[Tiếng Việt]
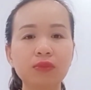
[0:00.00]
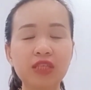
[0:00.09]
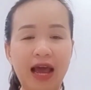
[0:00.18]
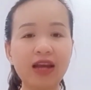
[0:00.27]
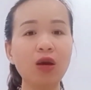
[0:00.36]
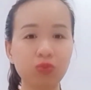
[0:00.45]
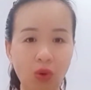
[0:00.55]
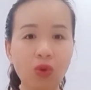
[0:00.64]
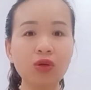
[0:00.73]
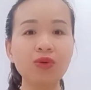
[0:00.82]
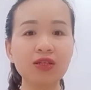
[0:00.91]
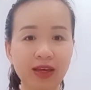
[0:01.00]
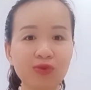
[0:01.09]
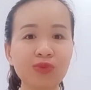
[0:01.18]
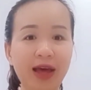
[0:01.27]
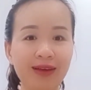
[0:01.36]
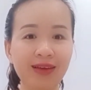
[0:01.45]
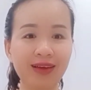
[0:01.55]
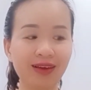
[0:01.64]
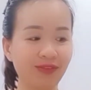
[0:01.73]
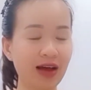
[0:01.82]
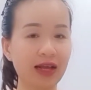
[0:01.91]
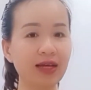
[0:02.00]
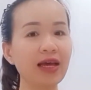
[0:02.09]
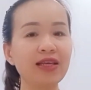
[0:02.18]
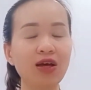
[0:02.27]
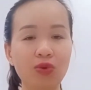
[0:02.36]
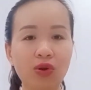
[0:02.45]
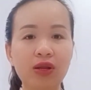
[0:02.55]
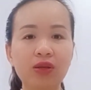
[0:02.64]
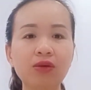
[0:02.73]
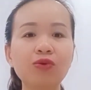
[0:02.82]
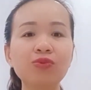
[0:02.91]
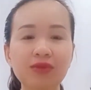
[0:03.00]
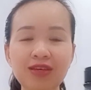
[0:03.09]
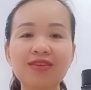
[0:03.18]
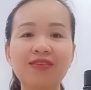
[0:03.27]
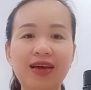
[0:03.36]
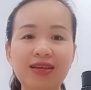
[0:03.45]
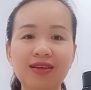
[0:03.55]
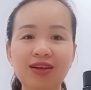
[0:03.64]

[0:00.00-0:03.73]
giải độc tố trong cơ thể chúng ta và cái chai dầu này nó cũng y như vậy